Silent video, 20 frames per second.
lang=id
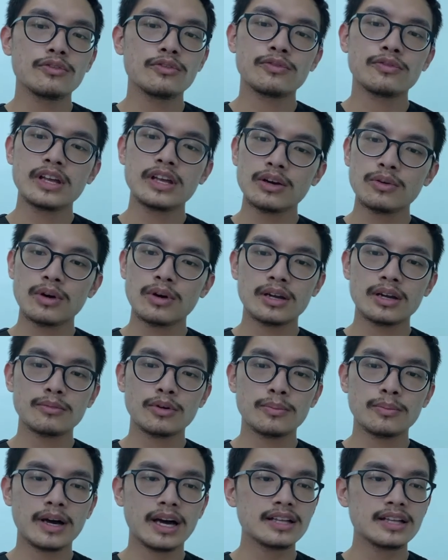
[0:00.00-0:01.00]
FLIR One
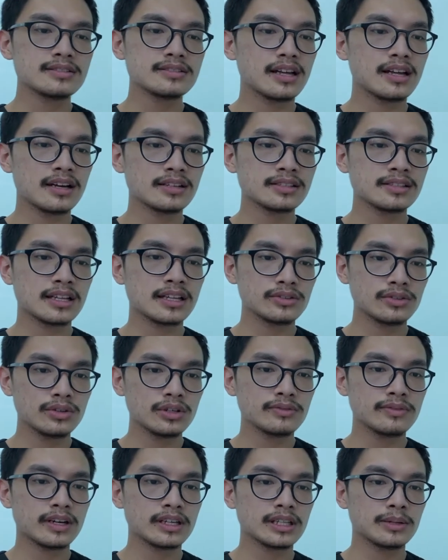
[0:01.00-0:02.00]
merupakan salah satu
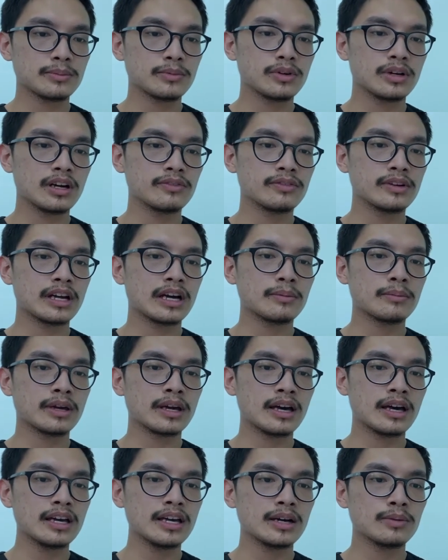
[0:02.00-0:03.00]
infrared termografi
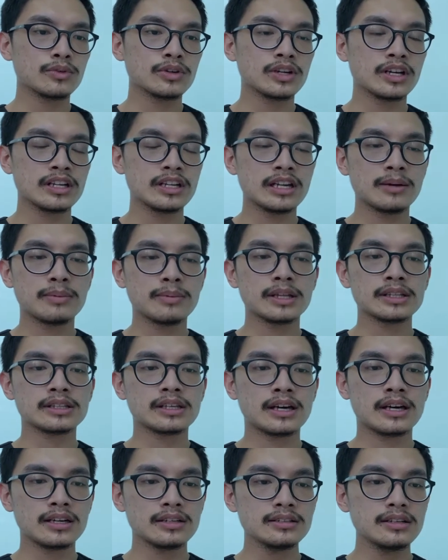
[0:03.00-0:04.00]
kamera yang mudah
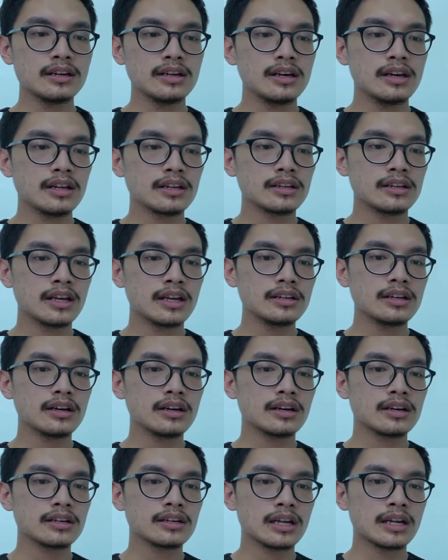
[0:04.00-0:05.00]
didapatkan dan
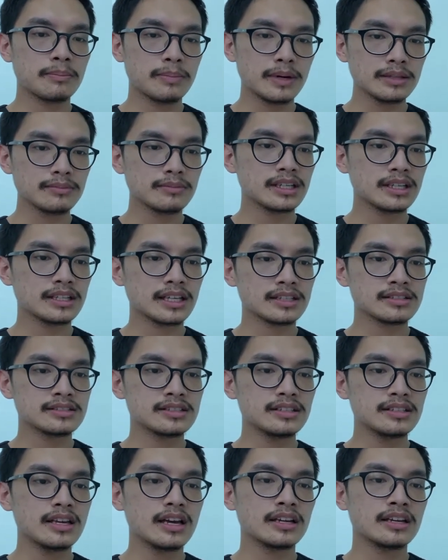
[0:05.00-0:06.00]
uh, dapat
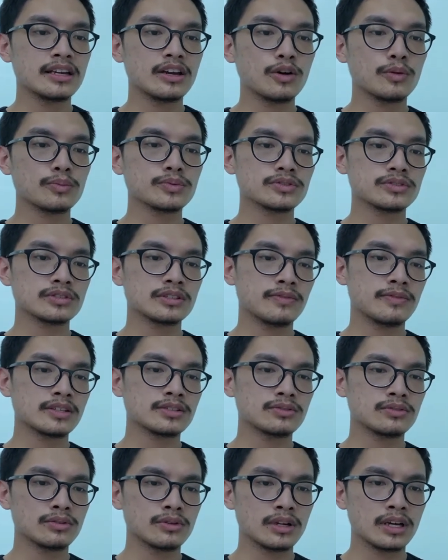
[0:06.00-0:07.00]
mendeteksi adanya obstruksi
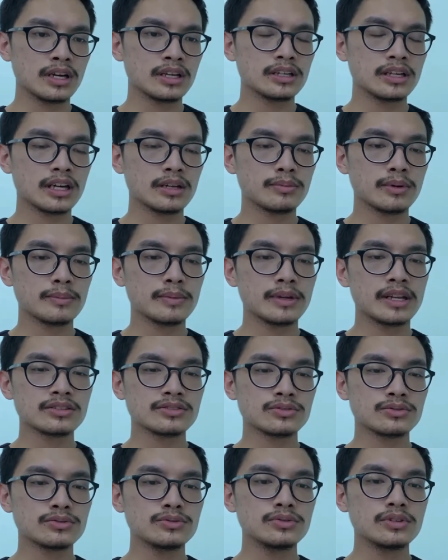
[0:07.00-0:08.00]
vaskular dengan perbedaan
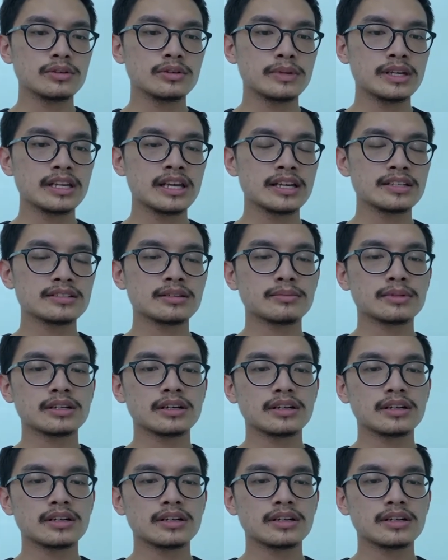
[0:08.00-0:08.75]
suhu lebih dari sama